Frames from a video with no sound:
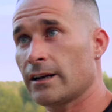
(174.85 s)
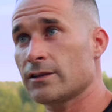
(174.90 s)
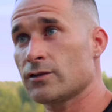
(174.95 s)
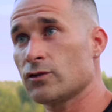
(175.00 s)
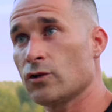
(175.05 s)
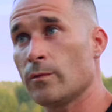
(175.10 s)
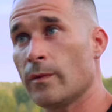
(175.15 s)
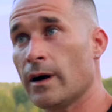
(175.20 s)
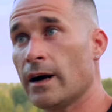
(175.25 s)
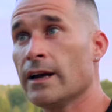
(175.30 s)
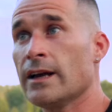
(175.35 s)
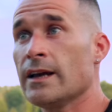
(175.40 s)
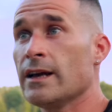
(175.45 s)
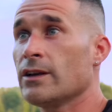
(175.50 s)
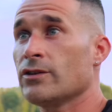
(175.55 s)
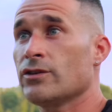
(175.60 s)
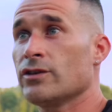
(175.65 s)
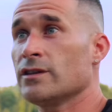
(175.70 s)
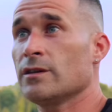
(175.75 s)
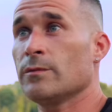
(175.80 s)
insomma
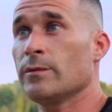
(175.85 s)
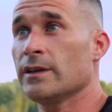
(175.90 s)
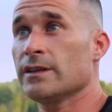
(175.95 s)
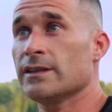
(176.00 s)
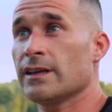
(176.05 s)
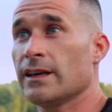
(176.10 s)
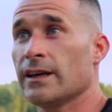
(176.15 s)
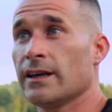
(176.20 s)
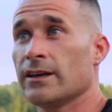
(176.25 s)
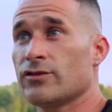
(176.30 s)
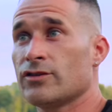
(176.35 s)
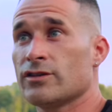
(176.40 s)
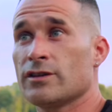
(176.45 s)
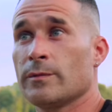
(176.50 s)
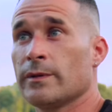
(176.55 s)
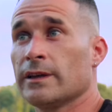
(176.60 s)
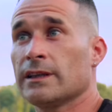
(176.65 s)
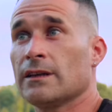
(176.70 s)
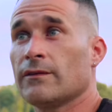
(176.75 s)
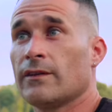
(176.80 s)
ci si, mise, ci si
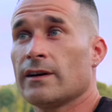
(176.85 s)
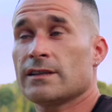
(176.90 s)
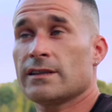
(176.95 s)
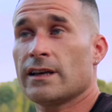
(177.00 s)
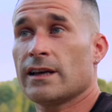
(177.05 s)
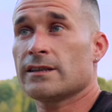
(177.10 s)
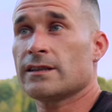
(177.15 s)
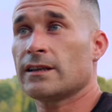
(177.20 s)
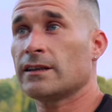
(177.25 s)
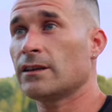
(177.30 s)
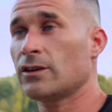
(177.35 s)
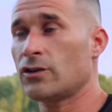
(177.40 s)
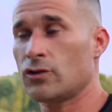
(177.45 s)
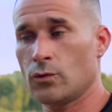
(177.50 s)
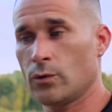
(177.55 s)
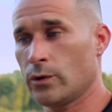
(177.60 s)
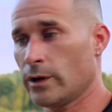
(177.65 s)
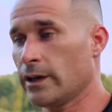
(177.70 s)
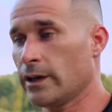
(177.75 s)
metteva 6-7 sciù